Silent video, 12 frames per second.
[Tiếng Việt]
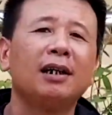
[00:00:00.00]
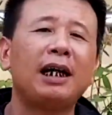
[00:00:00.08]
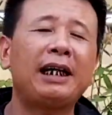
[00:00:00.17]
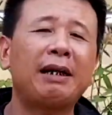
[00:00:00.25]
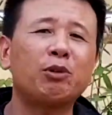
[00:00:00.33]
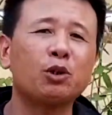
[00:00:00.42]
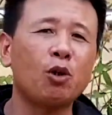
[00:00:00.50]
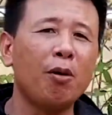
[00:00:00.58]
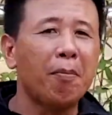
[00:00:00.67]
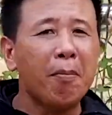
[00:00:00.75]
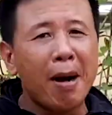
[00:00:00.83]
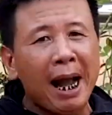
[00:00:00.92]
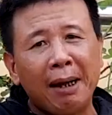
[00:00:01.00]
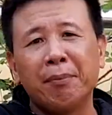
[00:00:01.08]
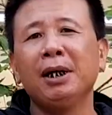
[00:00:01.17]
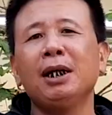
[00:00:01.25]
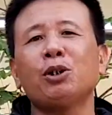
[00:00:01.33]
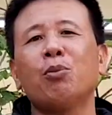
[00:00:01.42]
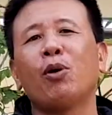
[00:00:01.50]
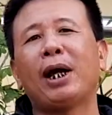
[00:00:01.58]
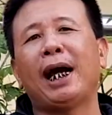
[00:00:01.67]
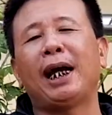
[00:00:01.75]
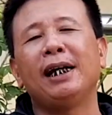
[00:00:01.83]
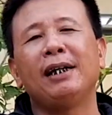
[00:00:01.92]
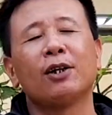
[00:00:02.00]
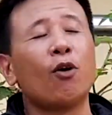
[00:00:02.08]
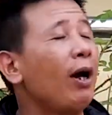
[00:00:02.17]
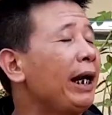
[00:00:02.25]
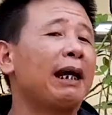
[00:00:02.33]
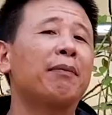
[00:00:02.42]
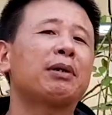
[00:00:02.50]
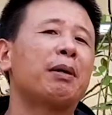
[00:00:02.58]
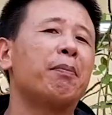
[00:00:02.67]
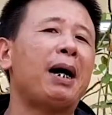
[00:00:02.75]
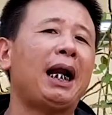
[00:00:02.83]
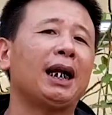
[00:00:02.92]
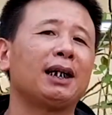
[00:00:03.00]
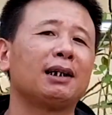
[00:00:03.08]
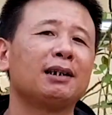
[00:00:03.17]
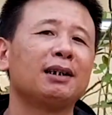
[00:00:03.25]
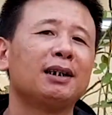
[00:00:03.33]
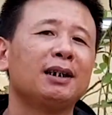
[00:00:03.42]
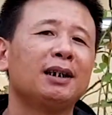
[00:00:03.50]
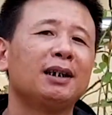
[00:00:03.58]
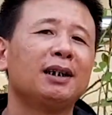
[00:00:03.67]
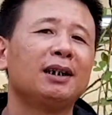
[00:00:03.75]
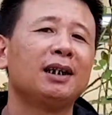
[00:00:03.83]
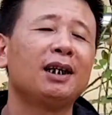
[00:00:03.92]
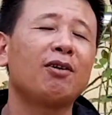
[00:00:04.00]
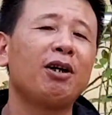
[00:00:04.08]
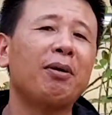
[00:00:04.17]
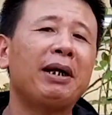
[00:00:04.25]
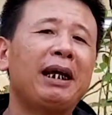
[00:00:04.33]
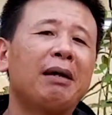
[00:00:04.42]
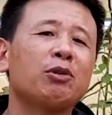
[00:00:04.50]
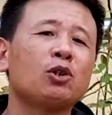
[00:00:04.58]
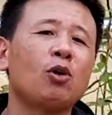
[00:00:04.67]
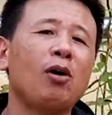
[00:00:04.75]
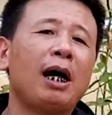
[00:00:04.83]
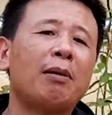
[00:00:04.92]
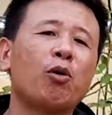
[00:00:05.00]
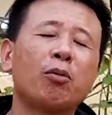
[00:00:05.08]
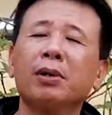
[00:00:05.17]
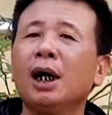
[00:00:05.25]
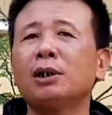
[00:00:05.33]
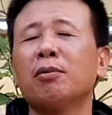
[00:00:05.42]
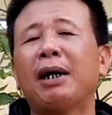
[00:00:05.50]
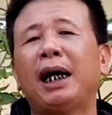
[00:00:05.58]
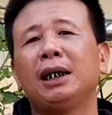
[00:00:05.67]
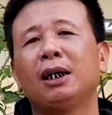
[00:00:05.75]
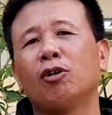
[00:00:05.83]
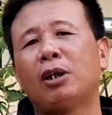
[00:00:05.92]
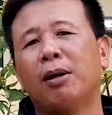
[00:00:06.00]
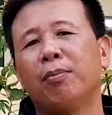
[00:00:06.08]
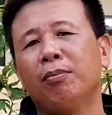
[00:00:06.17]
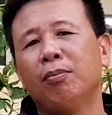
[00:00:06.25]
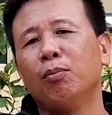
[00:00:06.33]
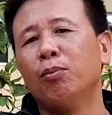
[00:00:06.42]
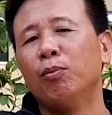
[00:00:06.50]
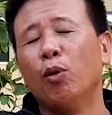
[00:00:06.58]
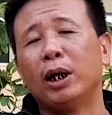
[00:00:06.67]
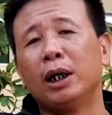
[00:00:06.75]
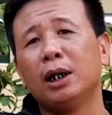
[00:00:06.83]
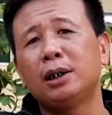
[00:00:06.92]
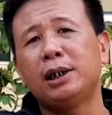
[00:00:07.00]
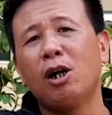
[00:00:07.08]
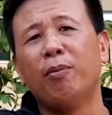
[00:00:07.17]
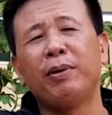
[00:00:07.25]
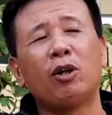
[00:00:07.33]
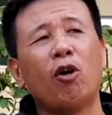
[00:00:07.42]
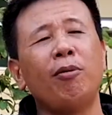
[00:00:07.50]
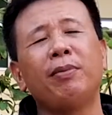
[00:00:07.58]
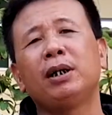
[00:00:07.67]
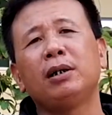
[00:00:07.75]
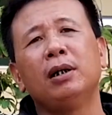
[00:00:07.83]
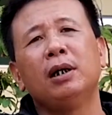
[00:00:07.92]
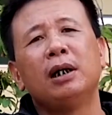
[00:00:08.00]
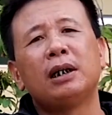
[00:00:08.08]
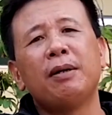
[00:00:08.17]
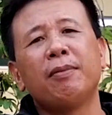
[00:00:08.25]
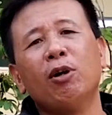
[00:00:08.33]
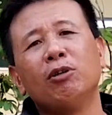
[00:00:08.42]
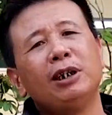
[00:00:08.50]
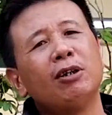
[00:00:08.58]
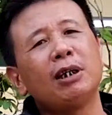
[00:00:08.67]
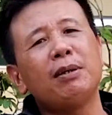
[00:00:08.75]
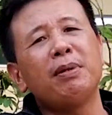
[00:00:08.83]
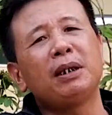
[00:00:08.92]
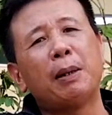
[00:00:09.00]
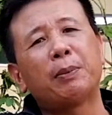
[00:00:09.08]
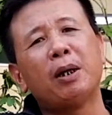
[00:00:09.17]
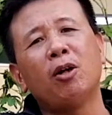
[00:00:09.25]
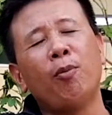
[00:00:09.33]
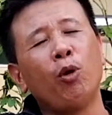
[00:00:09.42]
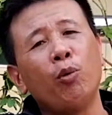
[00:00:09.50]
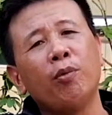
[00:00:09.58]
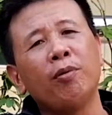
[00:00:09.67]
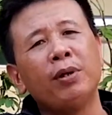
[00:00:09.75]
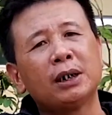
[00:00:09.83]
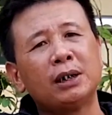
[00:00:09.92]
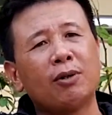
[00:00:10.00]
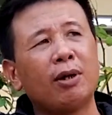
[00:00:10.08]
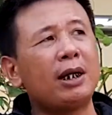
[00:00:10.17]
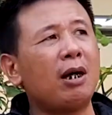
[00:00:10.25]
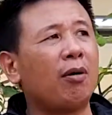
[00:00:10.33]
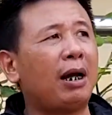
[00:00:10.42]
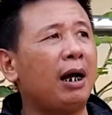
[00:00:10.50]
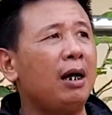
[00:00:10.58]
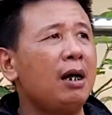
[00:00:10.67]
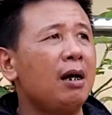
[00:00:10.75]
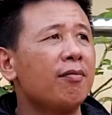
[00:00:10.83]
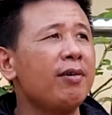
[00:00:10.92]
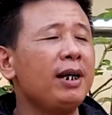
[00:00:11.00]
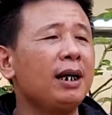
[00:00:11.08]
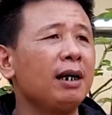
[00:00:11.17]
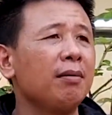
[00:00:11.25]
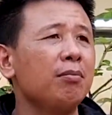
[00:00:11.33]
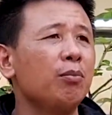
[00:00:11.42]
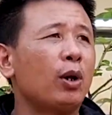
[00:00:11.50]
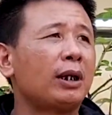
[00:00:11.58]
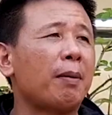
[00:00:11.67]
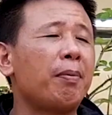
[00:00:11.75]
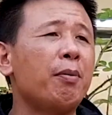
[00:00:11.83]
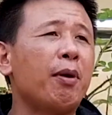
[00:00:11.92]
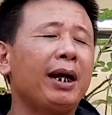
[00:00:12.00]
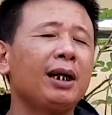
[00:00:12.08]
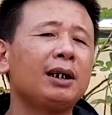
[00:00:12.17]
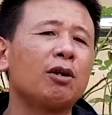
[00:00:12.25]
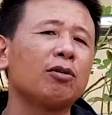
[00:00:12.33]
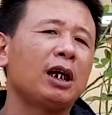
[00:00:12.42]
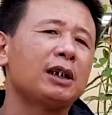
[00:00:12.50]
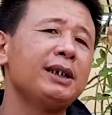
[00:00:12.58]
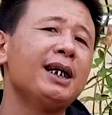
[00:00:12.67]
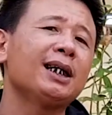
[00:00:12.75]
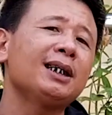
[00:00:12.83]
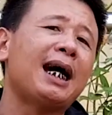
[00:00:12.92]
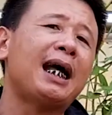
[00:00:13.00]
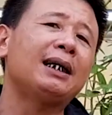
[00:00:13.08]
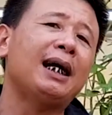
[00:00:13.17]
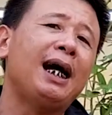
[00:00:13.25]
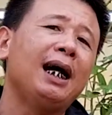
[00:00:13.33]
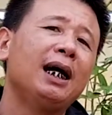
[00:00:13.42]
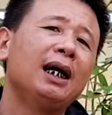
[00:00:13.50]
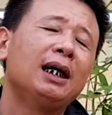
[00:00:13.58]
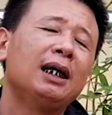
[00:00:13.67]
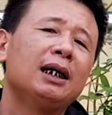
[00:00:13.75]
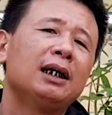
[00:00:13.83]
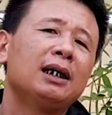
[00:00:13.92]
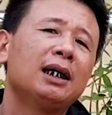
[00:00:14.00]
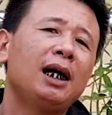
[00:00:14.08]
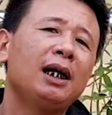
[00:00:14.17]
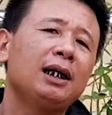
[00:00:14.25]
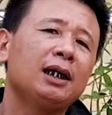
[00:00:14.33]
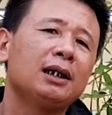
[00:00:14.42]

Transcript: anh em cho chó ba bữa trong một ngày rỗi anh em tập ba lần đấy còn nếu anh em cho chó ăn một bữa trong ngày thì có thể buổi chiều mình rỗi mình tìm cái đồ gì nó thích mình tập thêm nó một lúc nó cũng được nhưng có cái điều là vì là buổi tập với buổi đó thì có thể chia cái thức ăn ra đấy